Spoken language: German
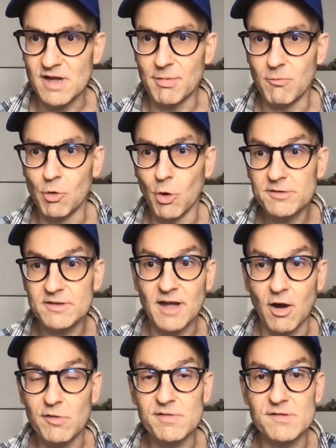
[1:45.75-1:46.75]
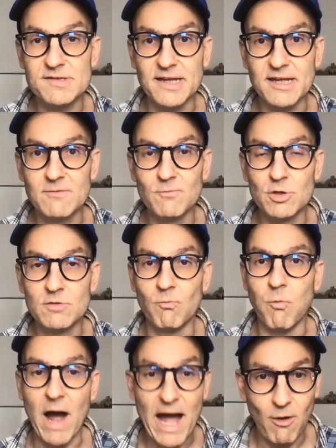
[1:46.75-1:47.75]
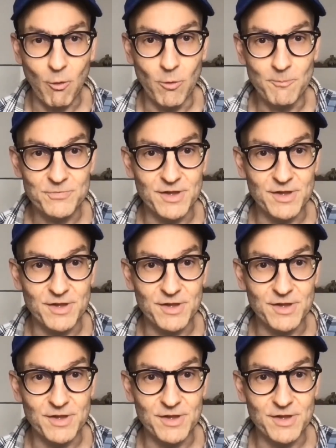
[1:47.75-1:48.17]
aber wo Leute draußen sich denken würden, wow,